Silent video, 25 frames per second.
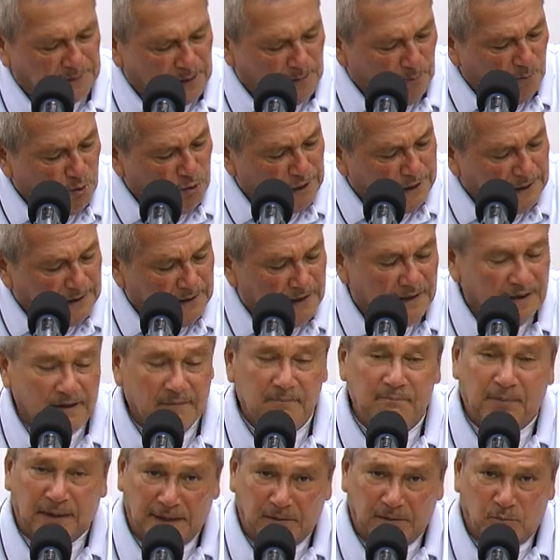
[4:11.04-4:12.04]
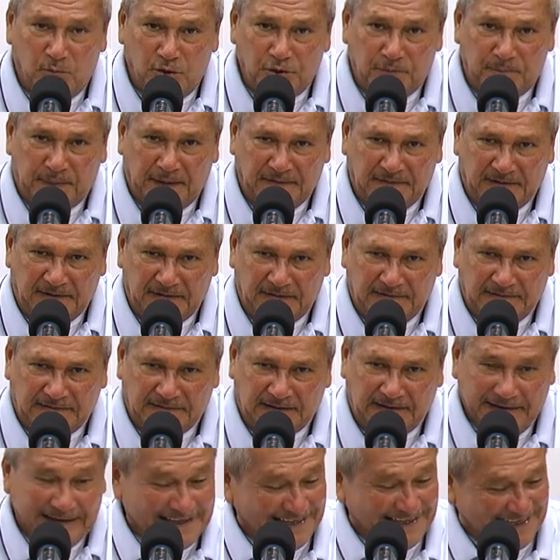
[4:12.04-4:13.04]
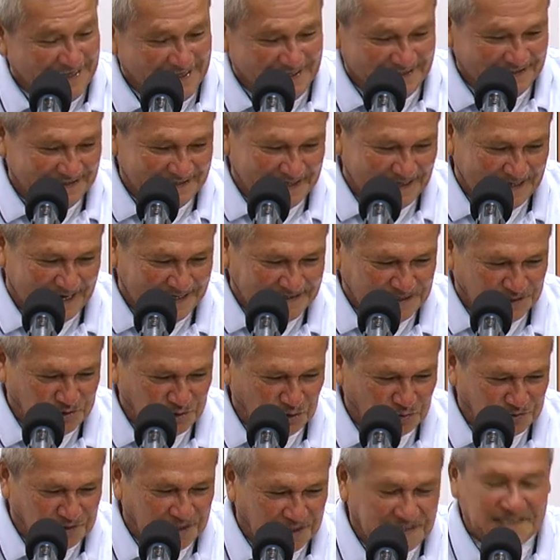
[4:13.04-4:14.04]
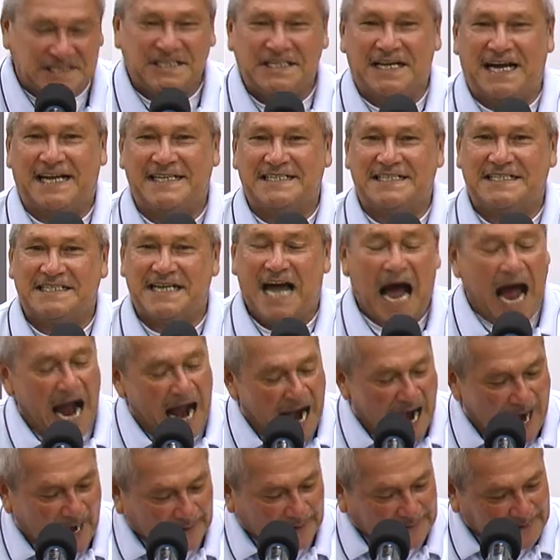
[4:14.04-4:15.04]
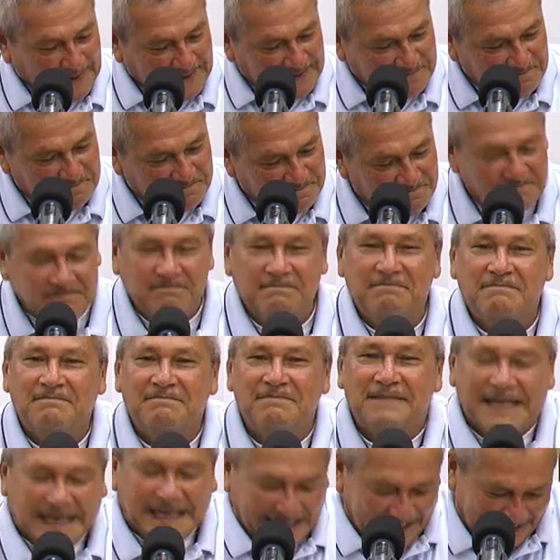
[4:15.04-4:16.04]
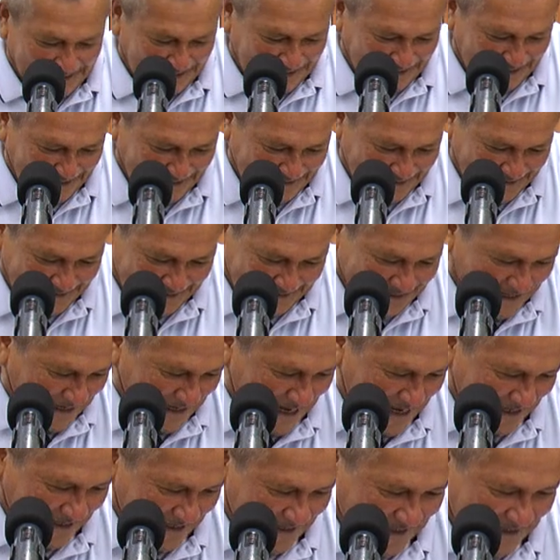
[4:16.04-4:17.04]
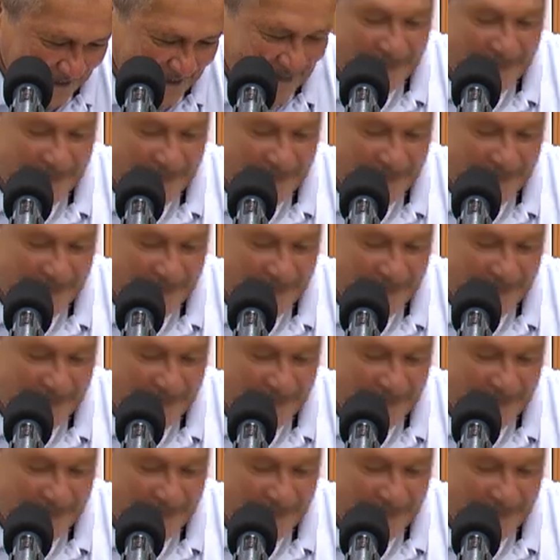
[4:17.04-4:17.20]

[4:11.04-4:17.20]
muy, pero muy pendiente de las noticias aquí en el canal